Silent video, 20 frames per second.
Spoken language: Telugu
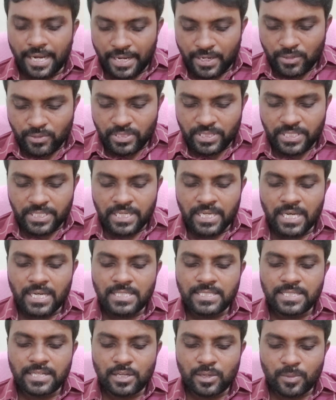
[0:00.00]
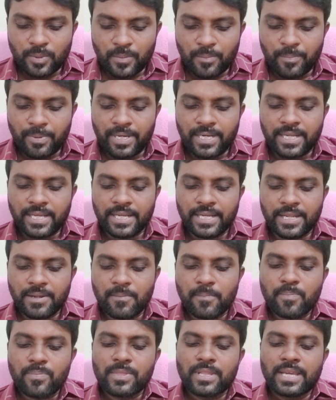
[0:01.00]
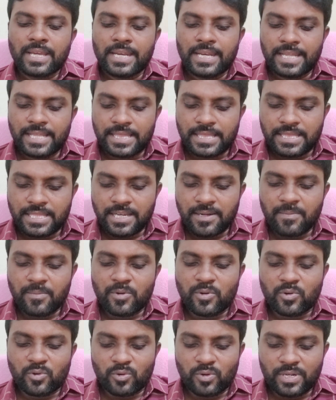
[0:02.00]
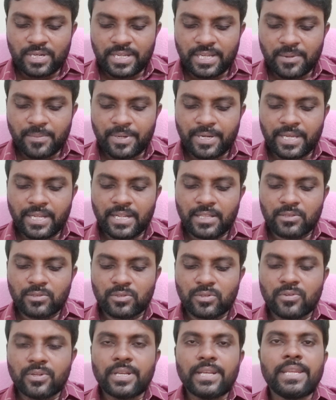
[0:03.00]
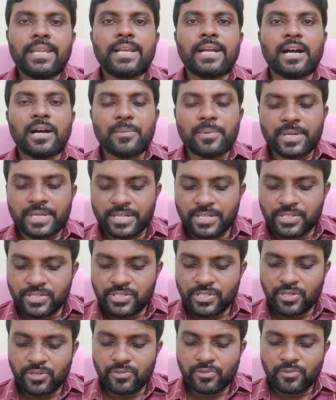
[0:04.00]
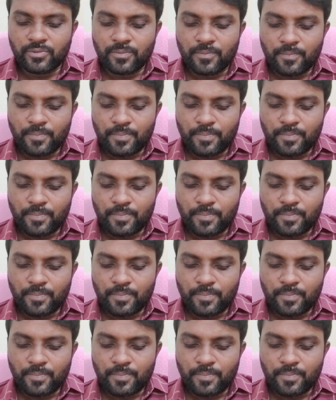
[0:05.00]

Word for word: నన్ను తిహార్ జైలుకు పంపాలని నిత్యం డ్రోన్ కెమెరాలతో నిఘా పెట్టించావు